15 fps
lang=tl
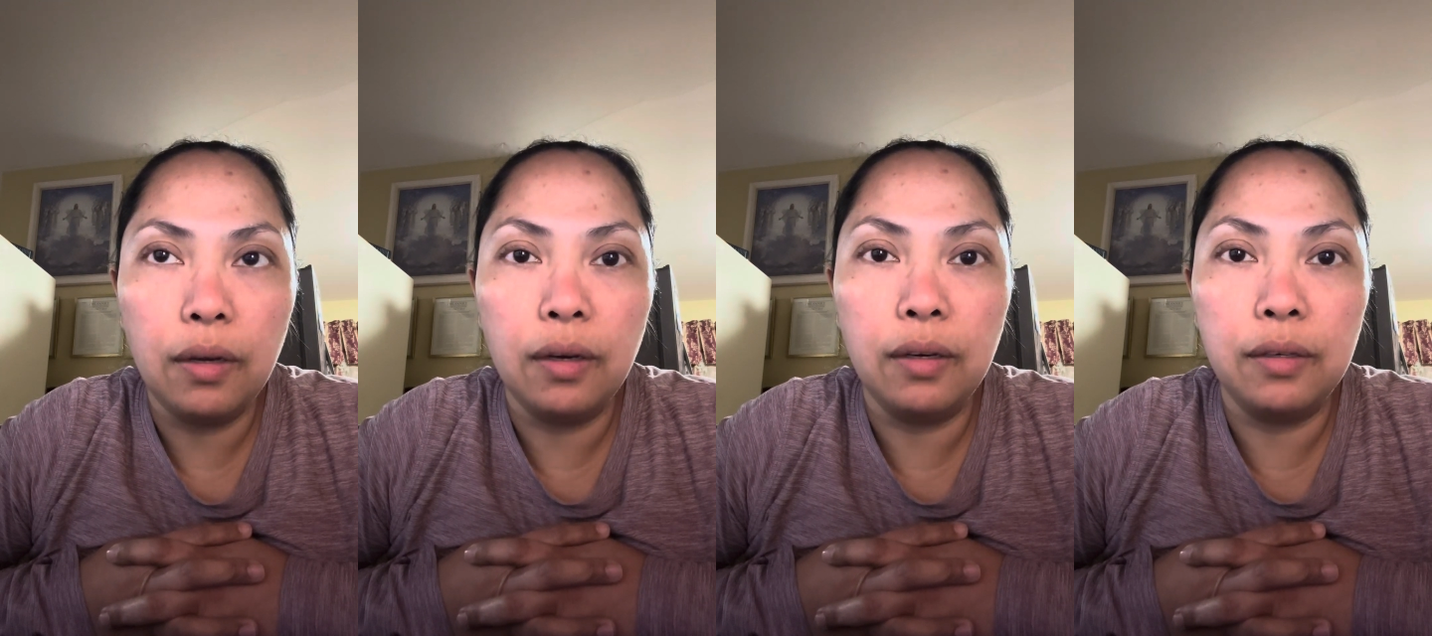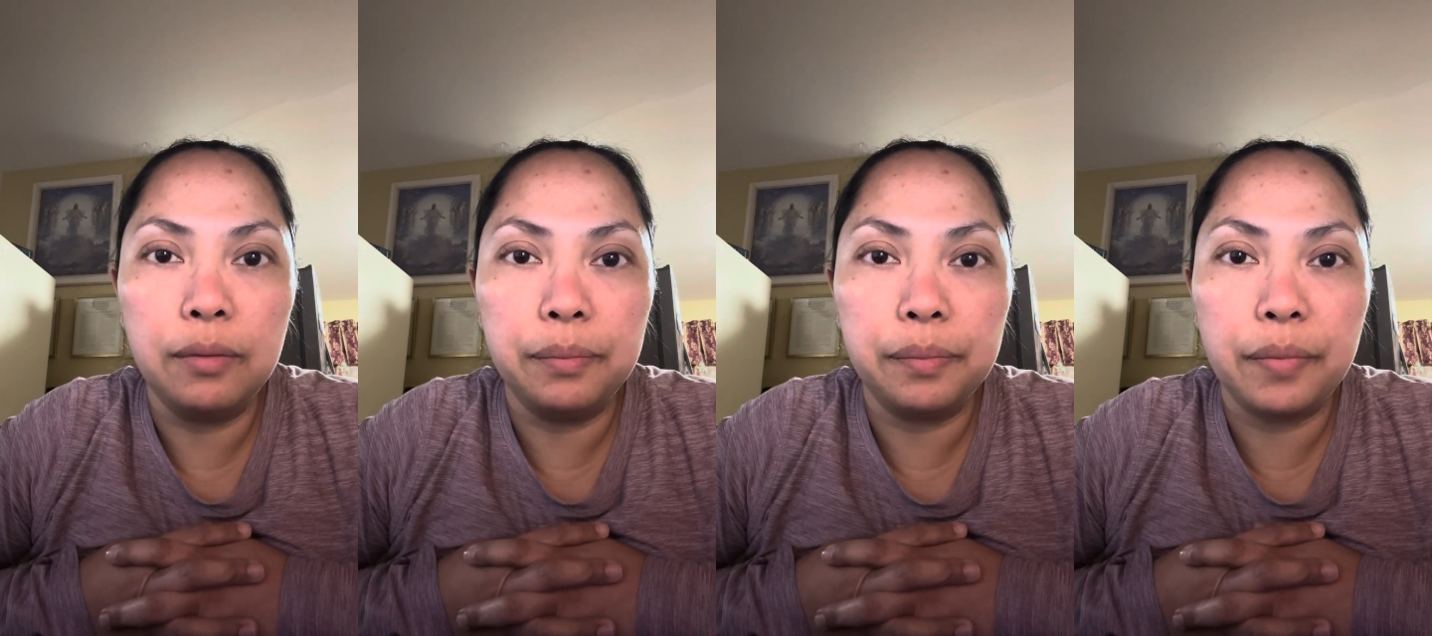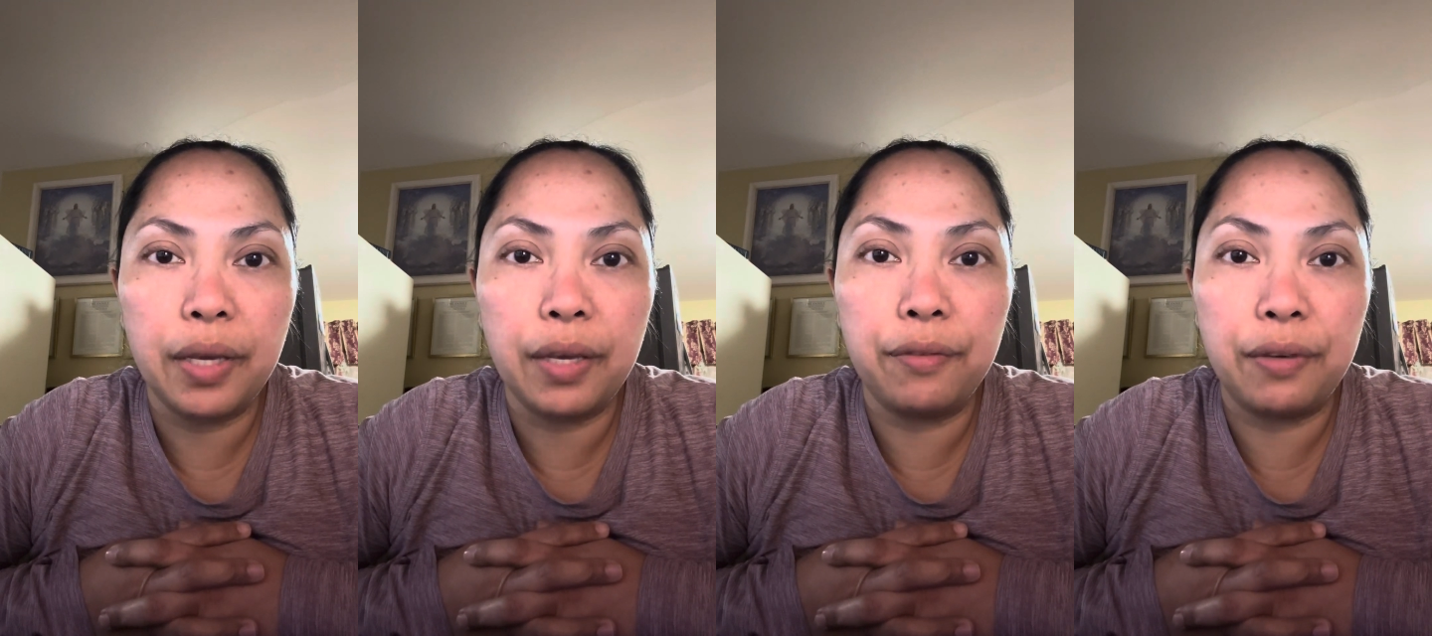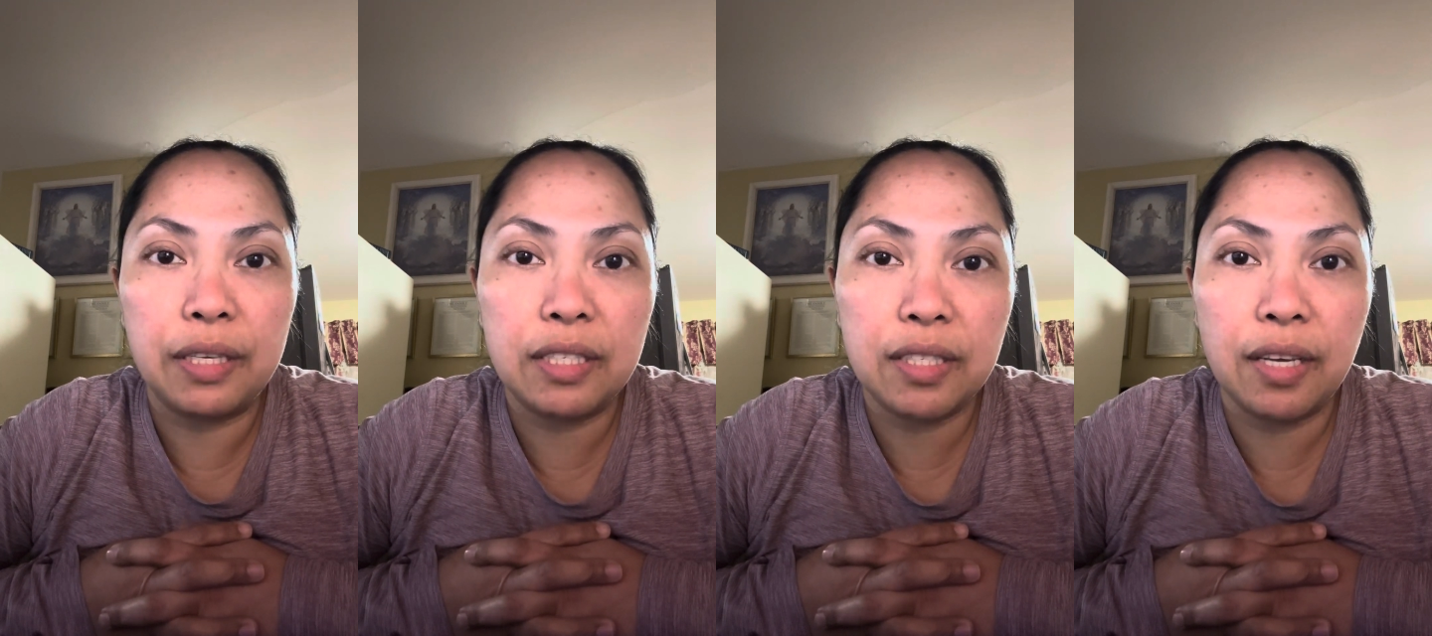um a
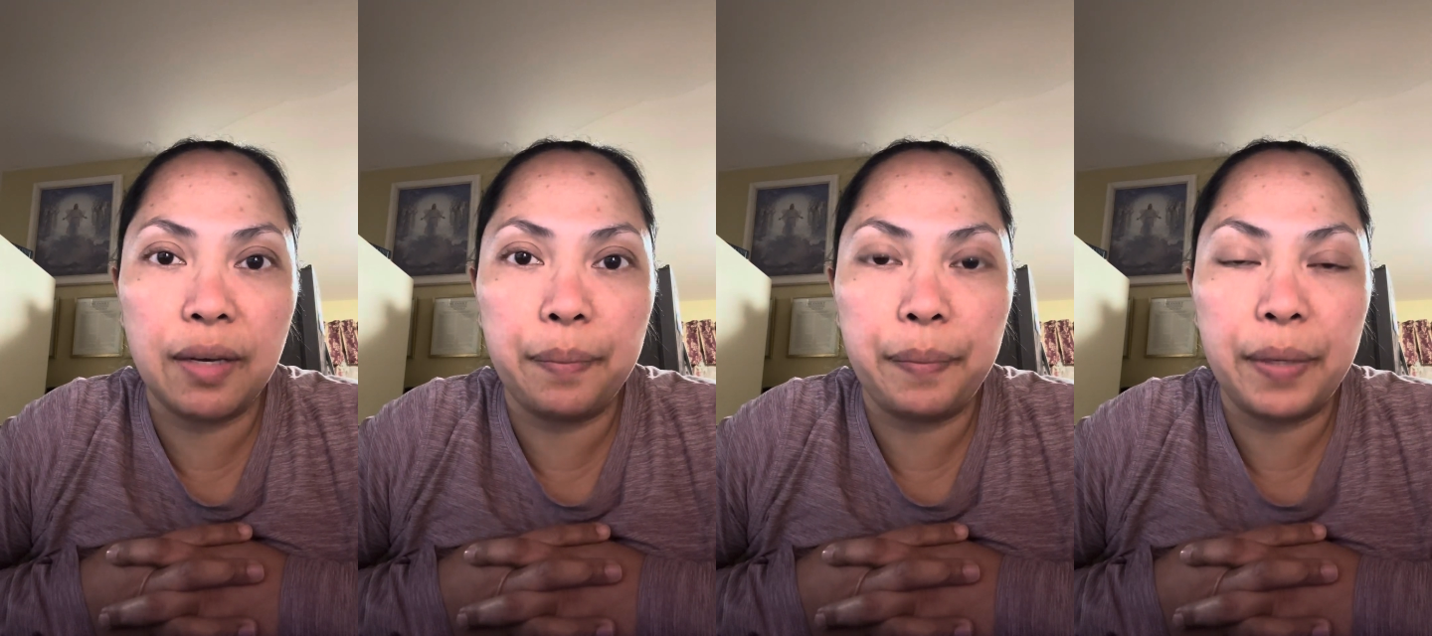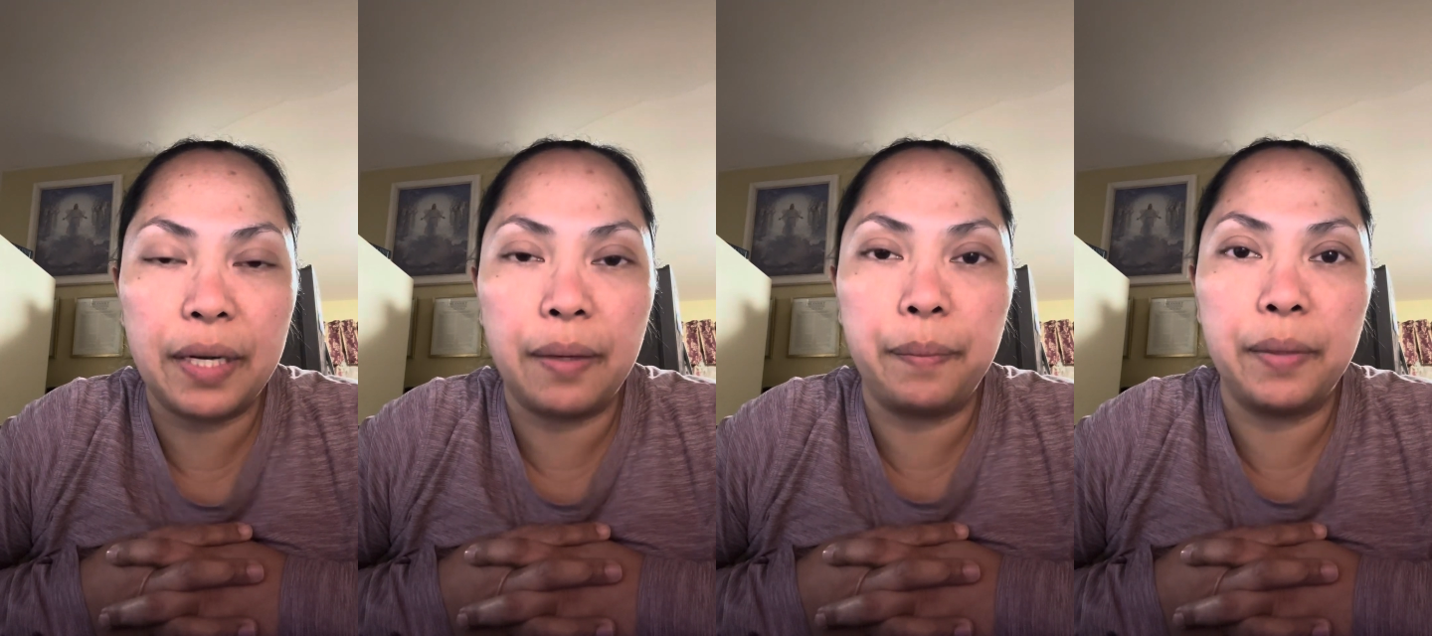visa para